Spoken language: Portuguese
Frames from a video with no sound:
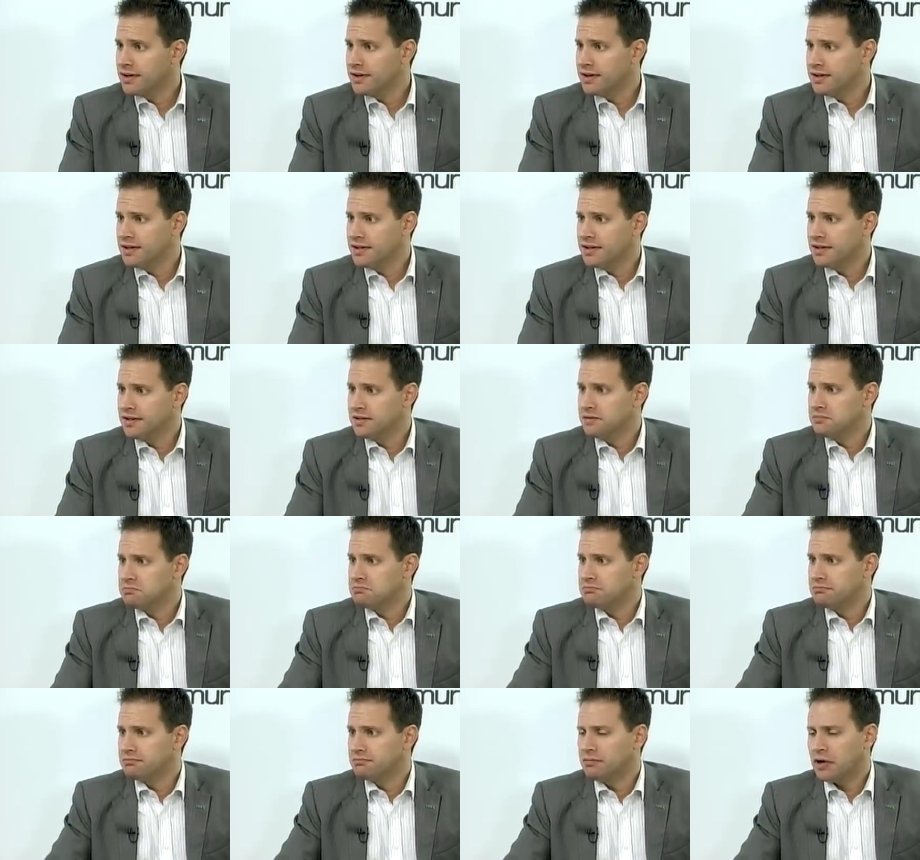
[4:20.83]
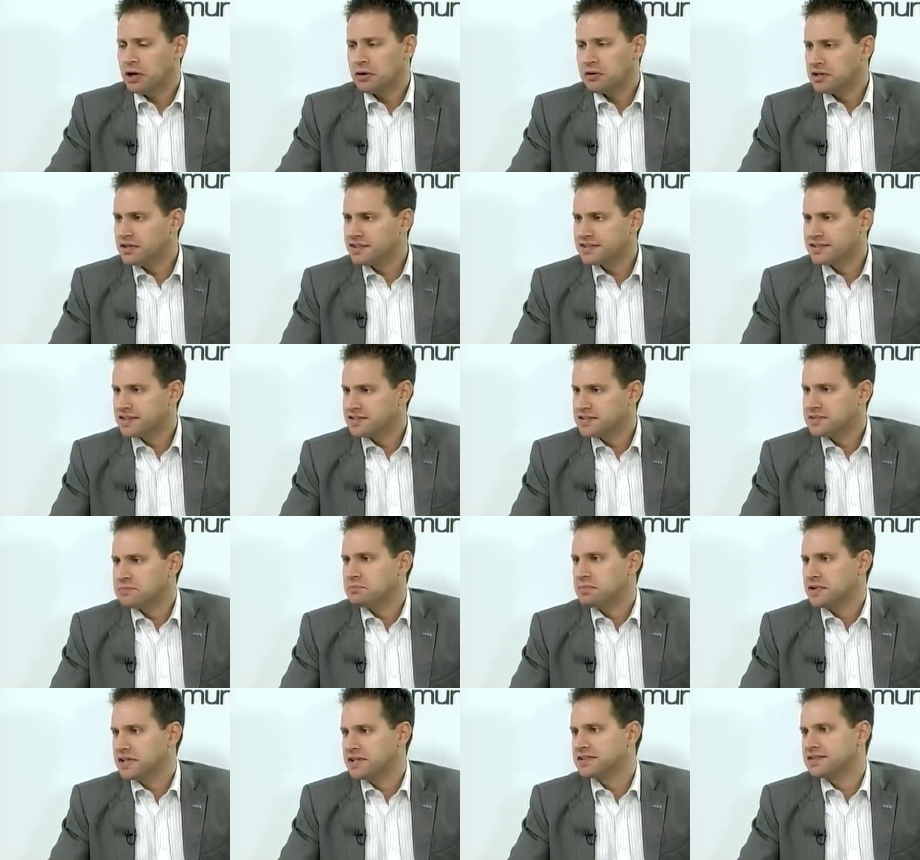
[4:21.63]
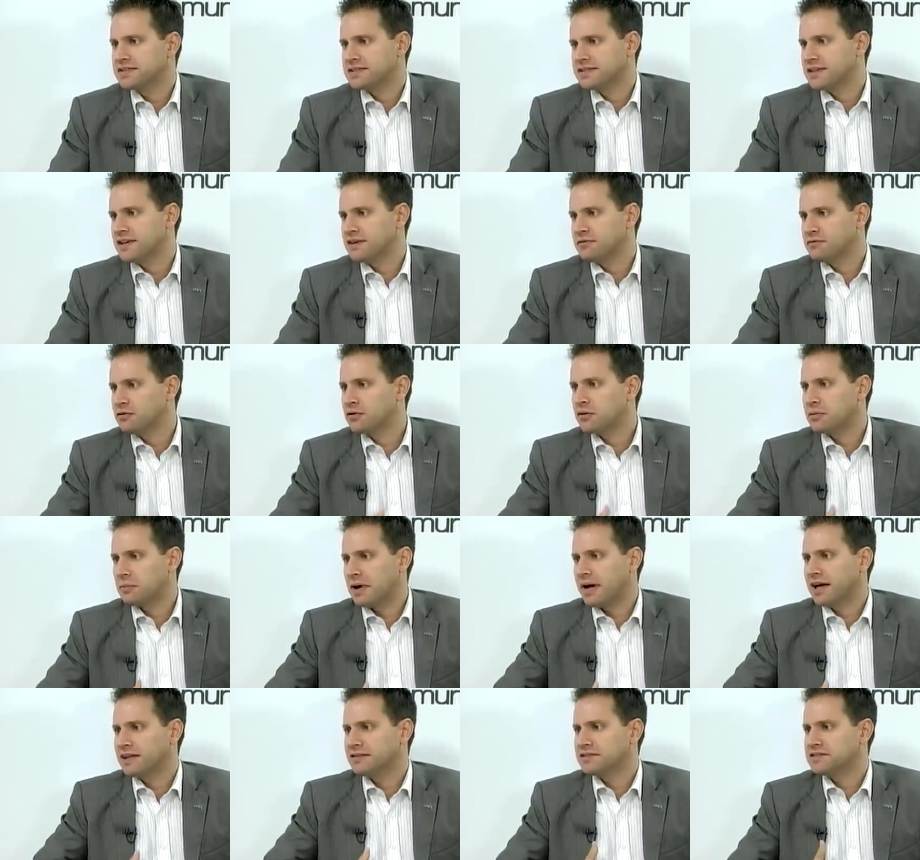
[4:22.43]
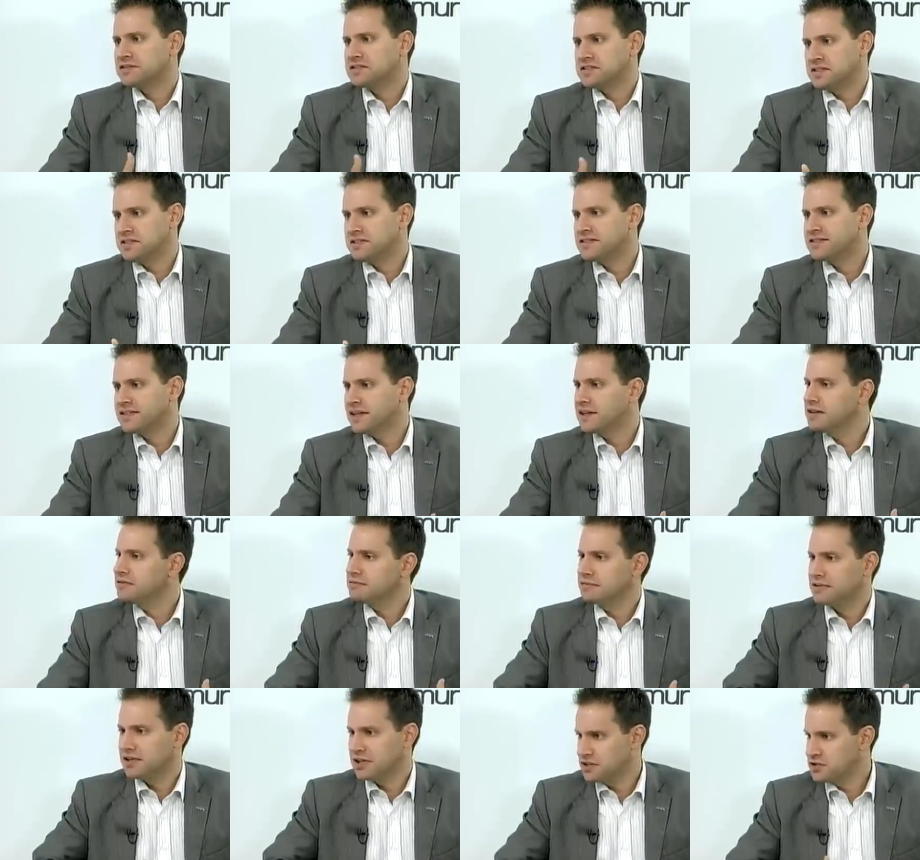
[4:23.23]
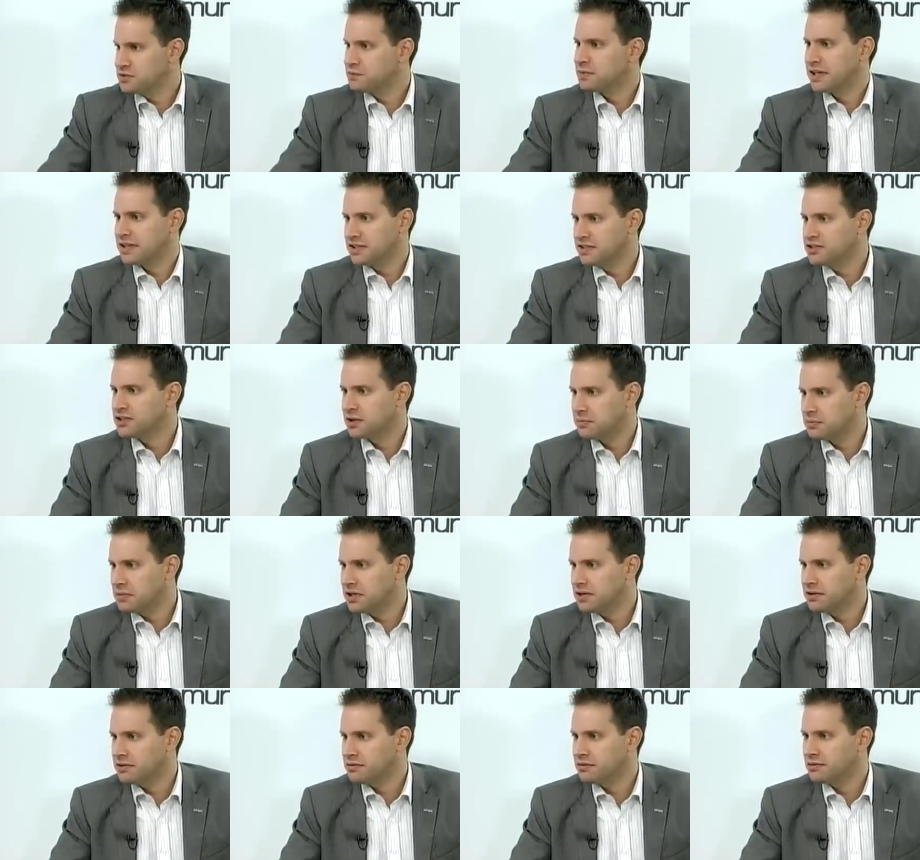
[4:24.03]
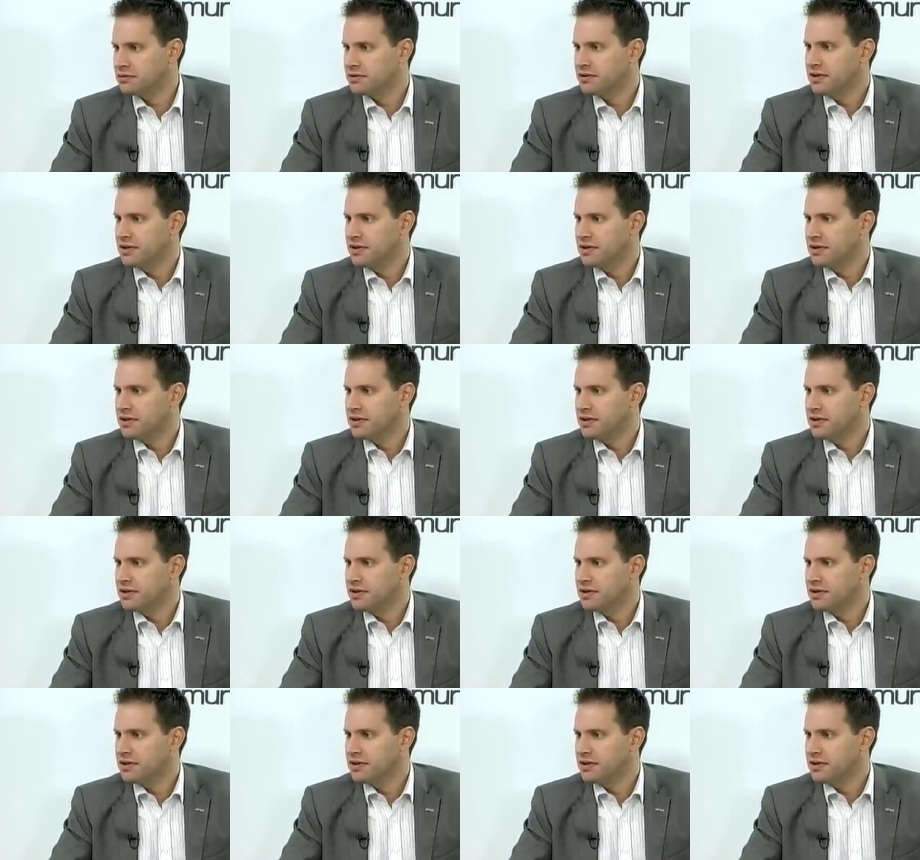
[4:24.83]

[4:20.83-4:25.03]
e a maioria dessas empresas é formada assim, sem um grande planejamento,